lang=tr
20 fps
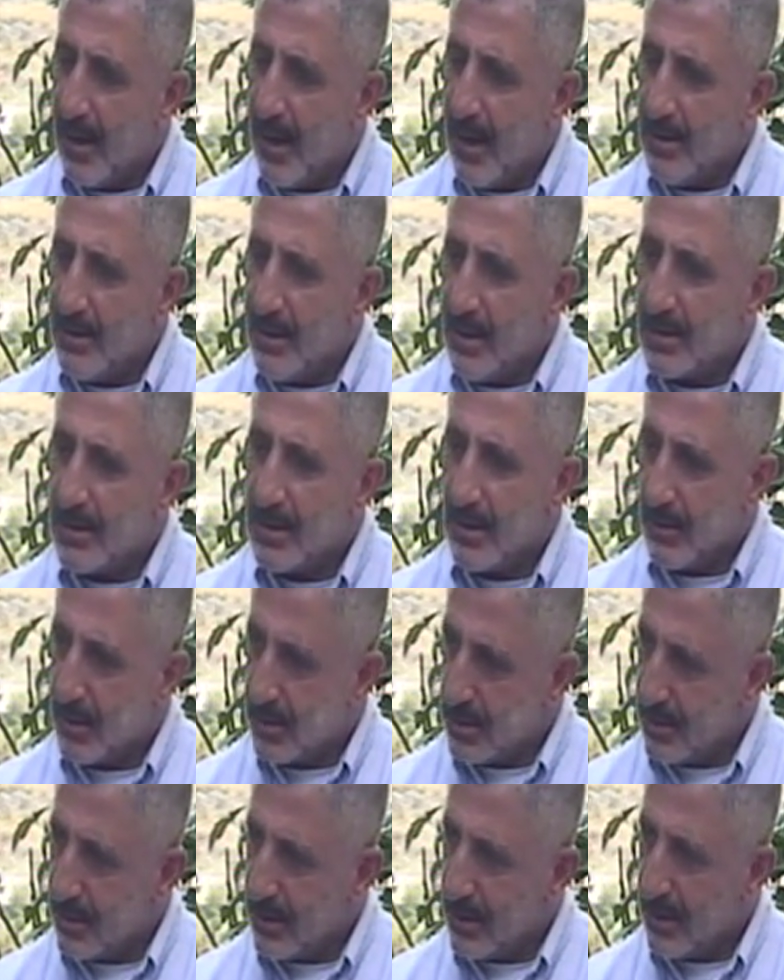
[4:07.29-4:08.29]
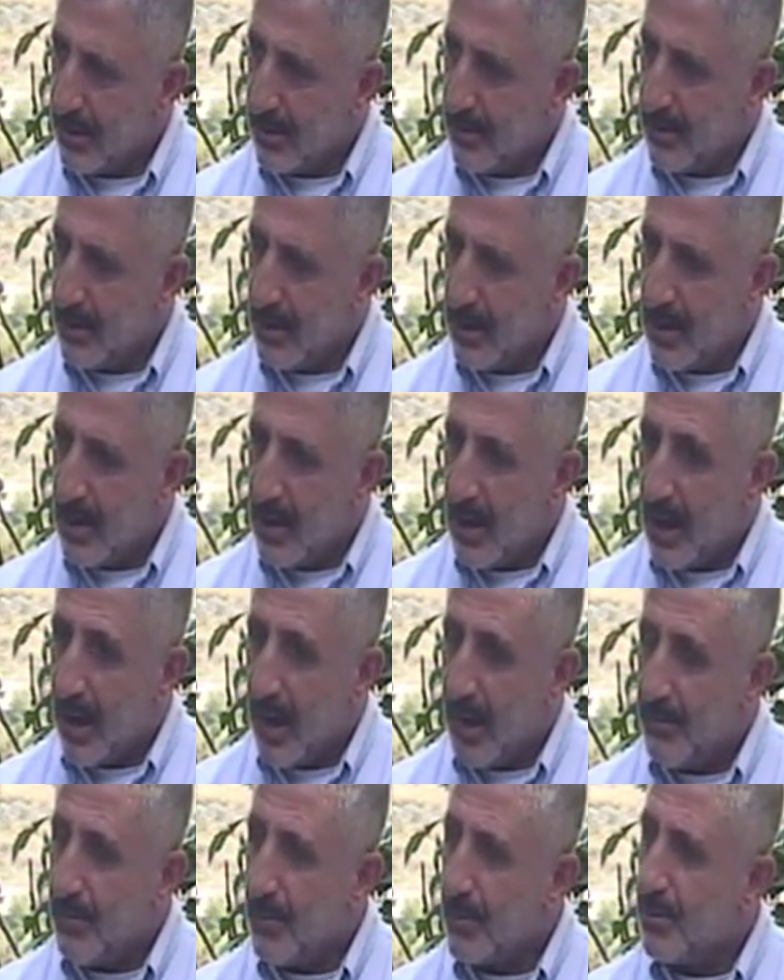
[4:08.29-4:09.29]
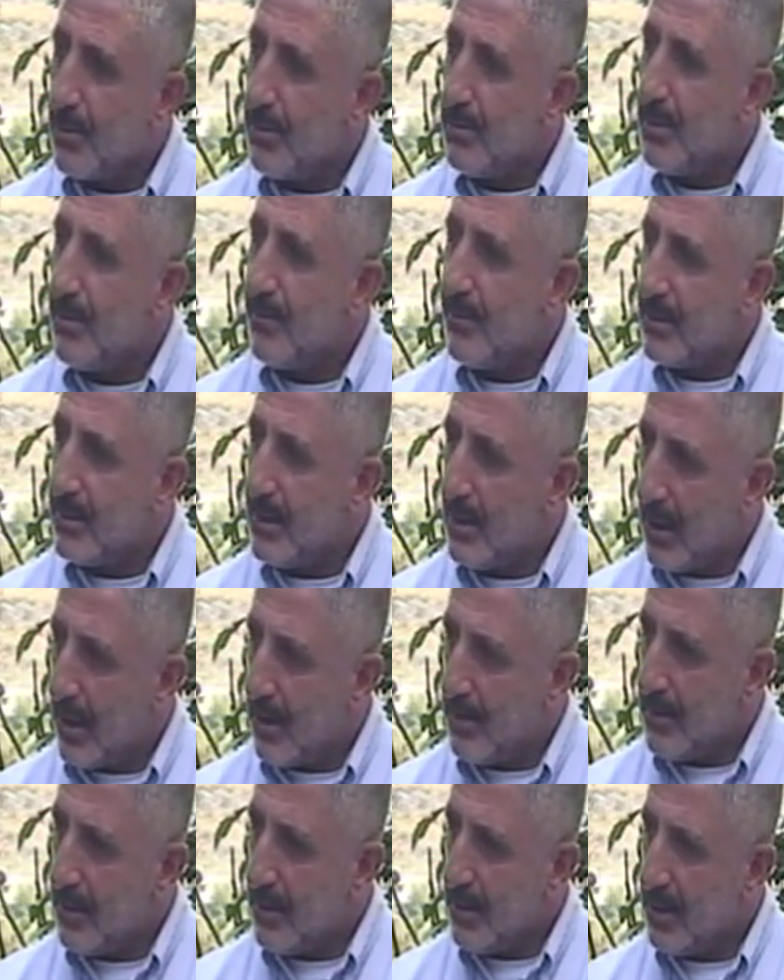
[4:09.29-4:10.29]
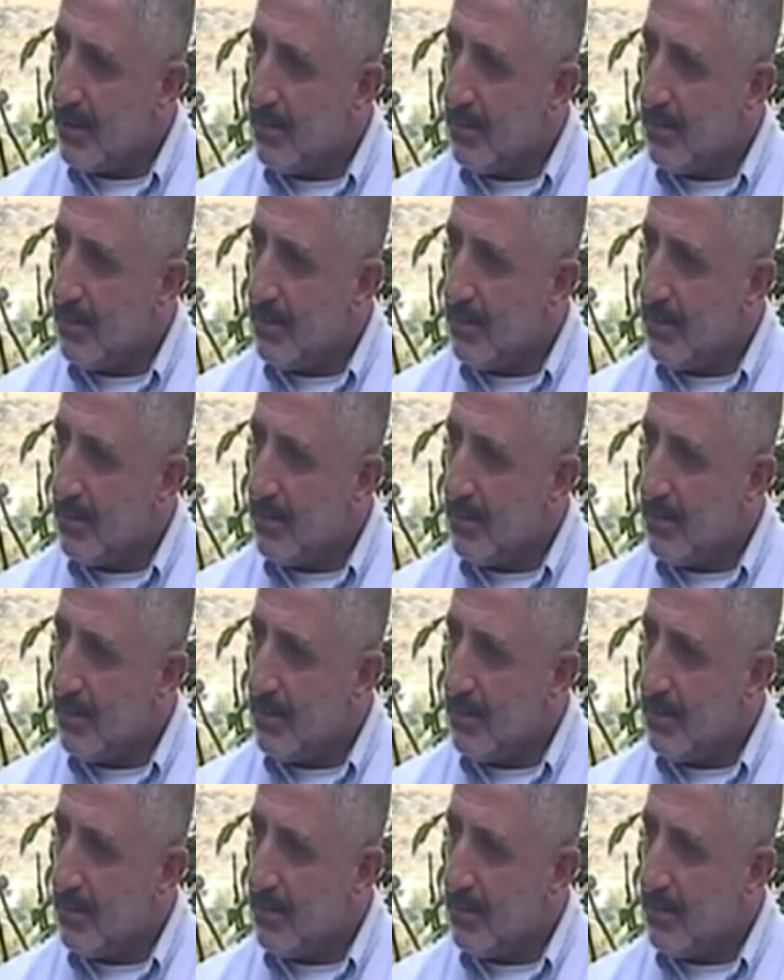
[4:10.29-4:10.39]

Hendek Savaşı'nda Amr ibn Veddil Amri